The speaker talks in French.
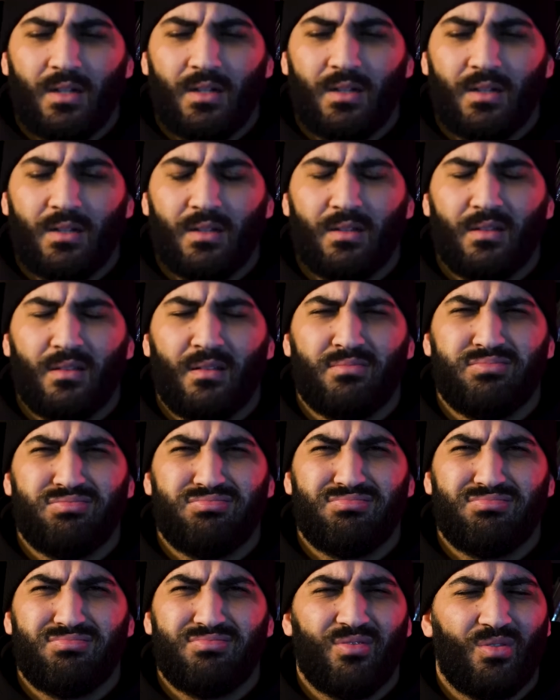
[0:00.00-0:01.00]
Euh,
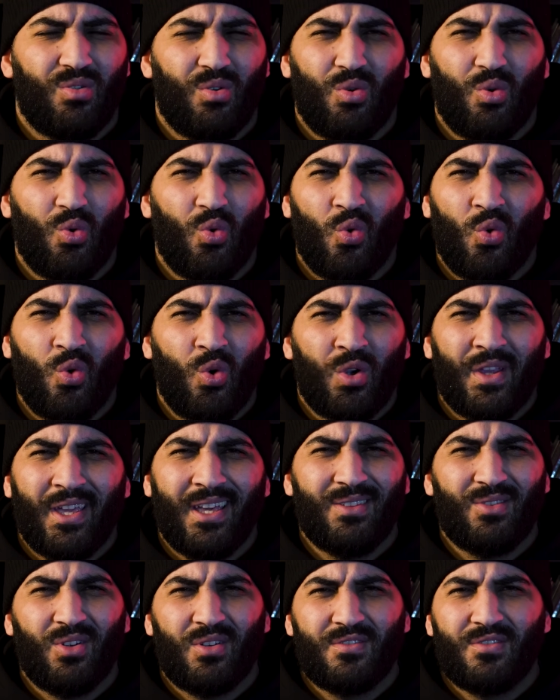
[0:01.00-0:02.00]
Oh, ok,
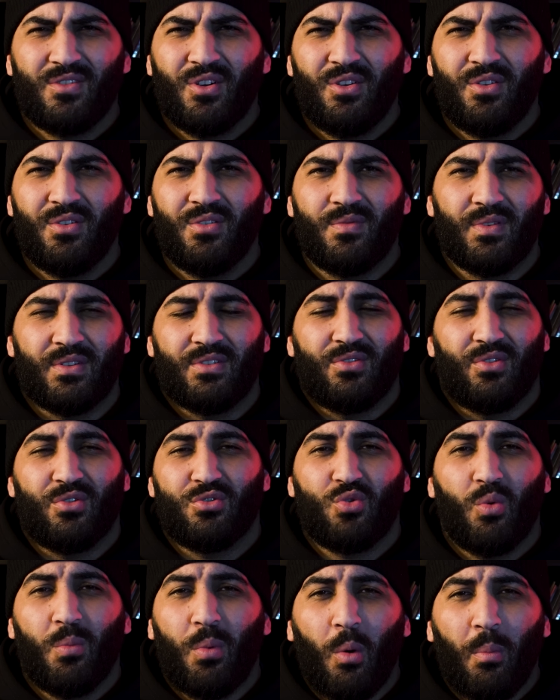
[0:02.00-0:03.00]
Tolstoy,
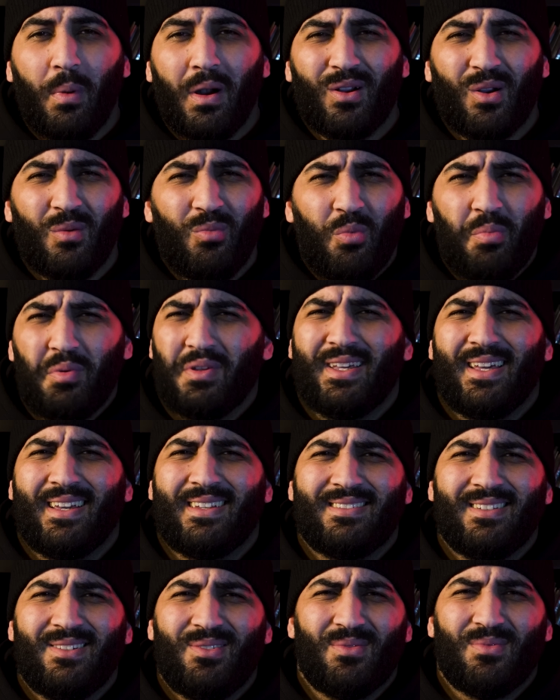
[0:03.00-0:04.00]
je, comprends pas comment on peut
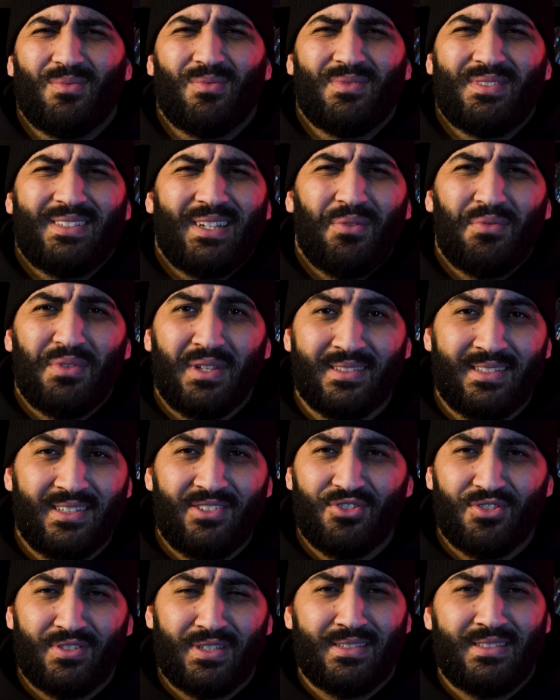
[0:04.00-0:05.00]
écrire ça. On dirait une
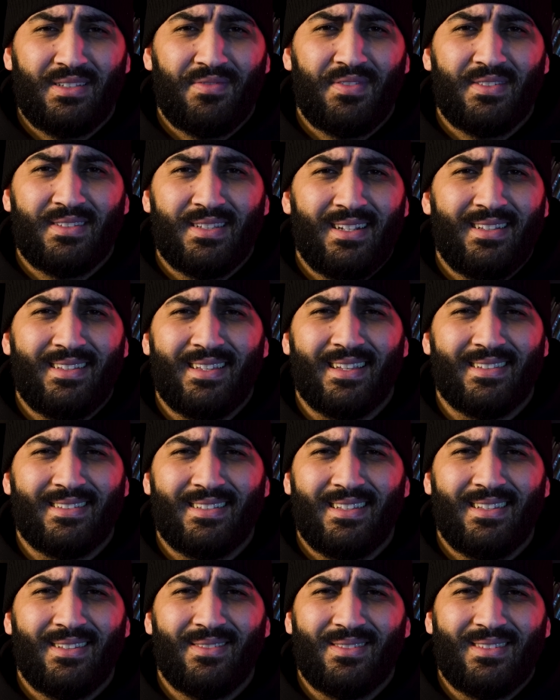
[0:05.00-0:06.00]
intelligence artificielle qui a
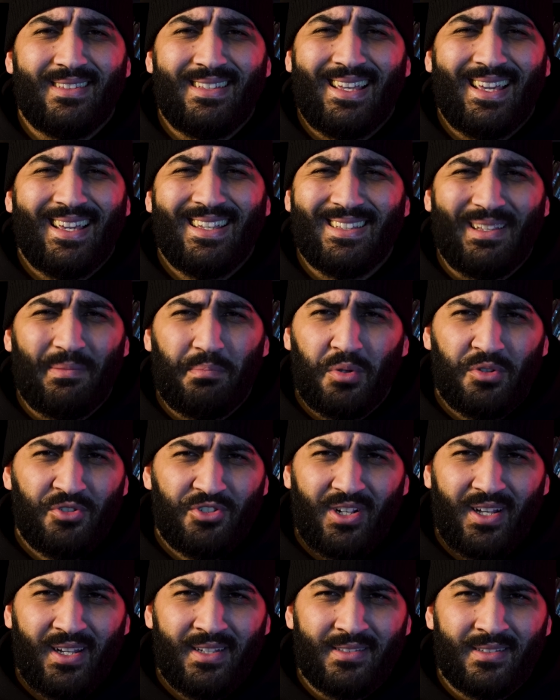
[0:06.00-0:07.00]
essayé d'écrire des
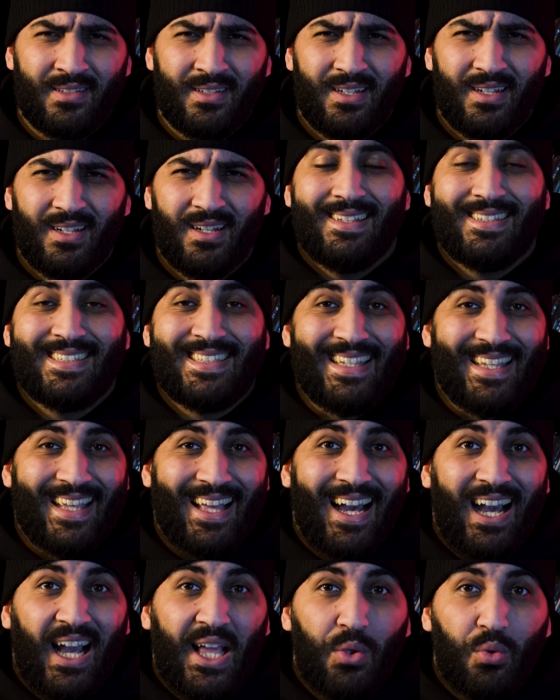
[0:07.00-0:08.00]
punchlines. C'est
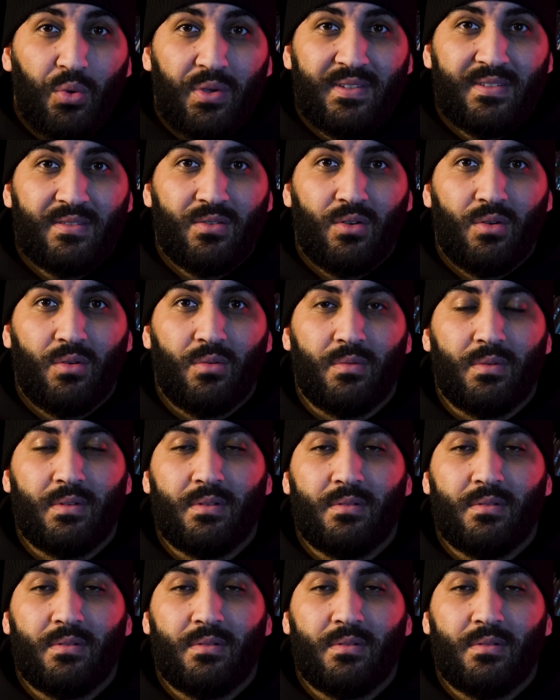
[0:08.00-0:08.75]
ahurissant.